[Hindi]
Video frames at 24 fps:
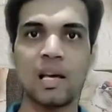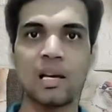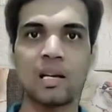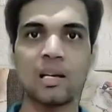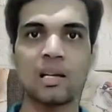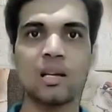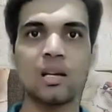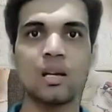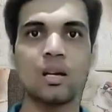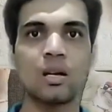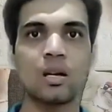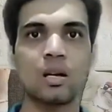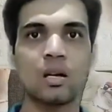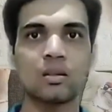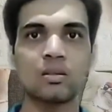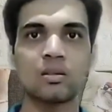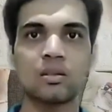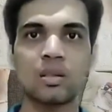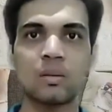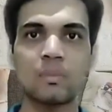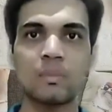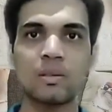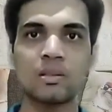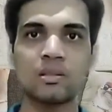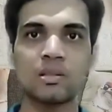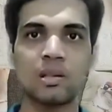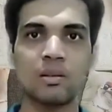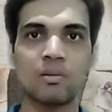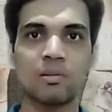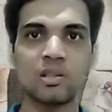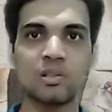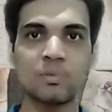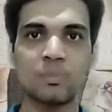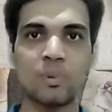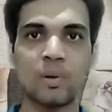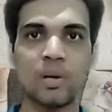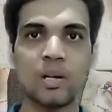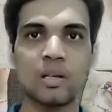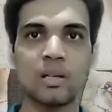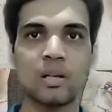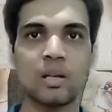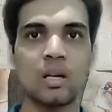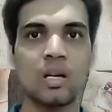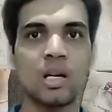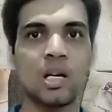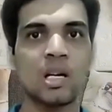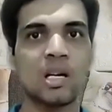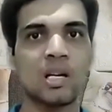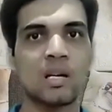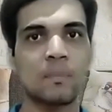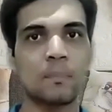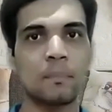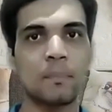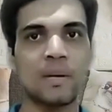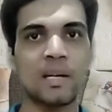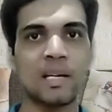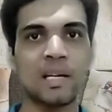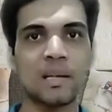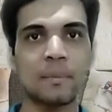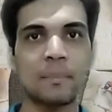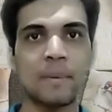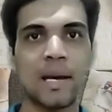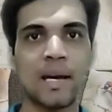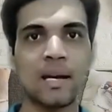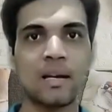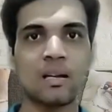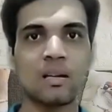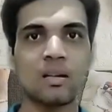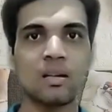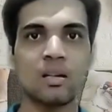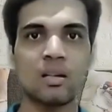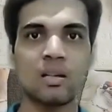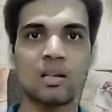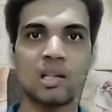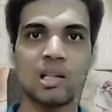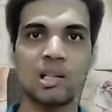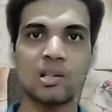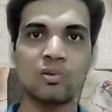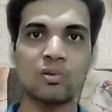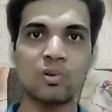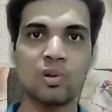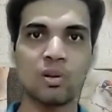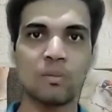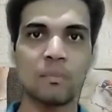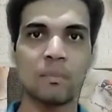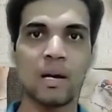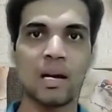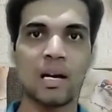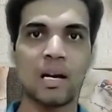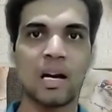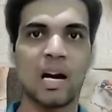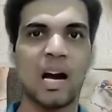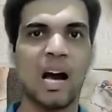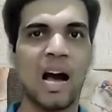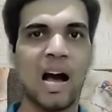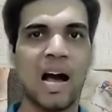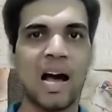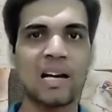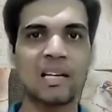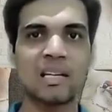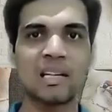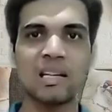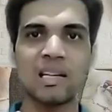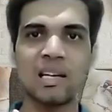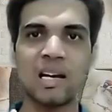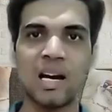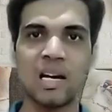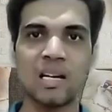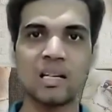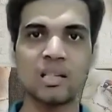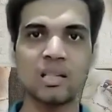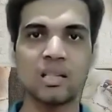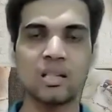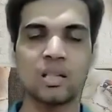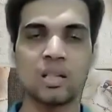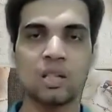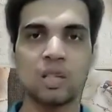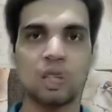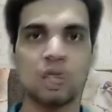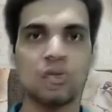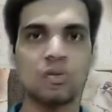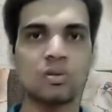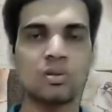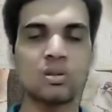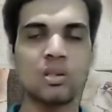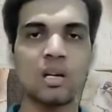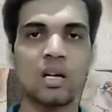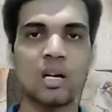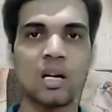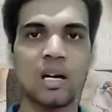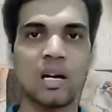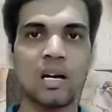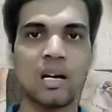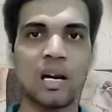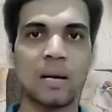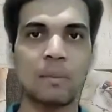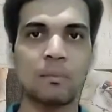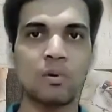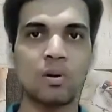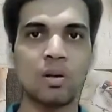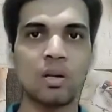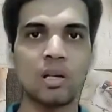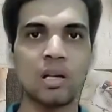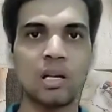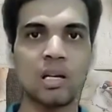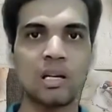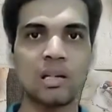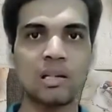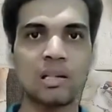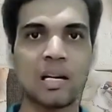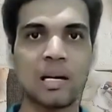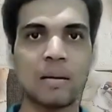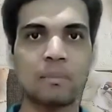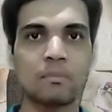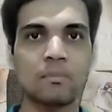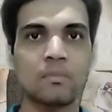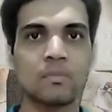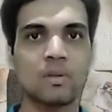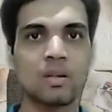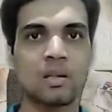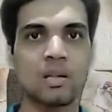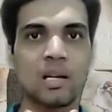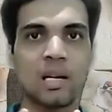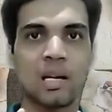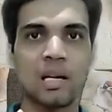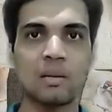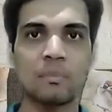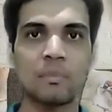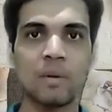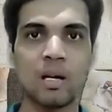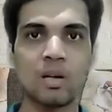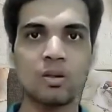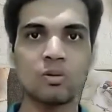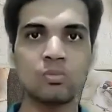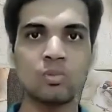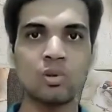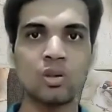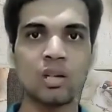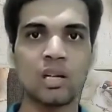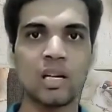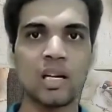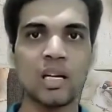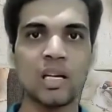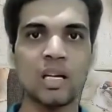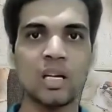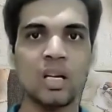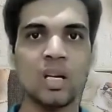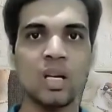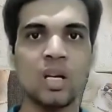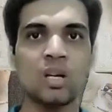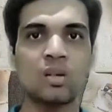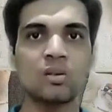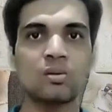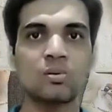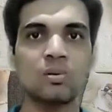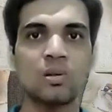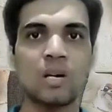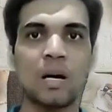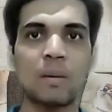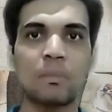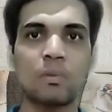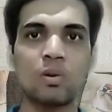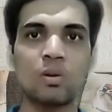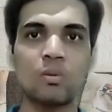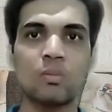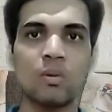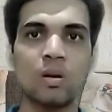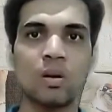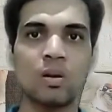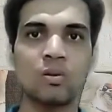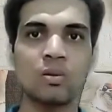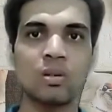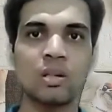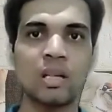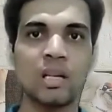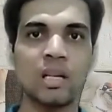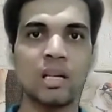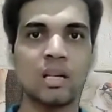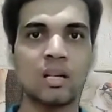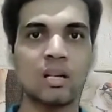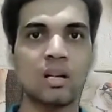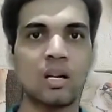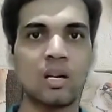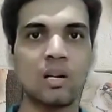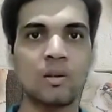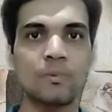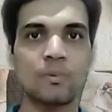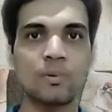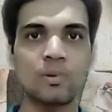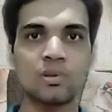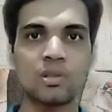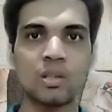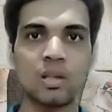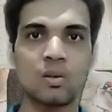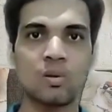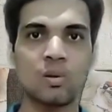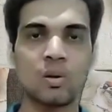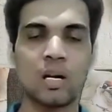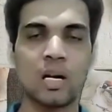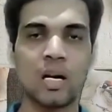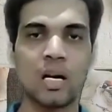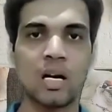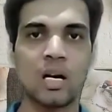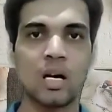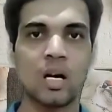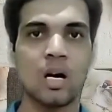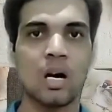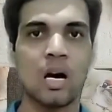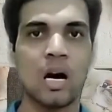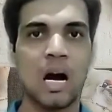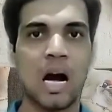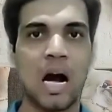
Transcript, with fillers: यानी कस्टमर सर्विस पॉइंट मिनी बैंक किशोक बैंक आदि आदि तो दोस्तों अगर आपको यह नाम नहीं मालूम होंगे तो आपको बहुत ही कंफ्यूजन होगा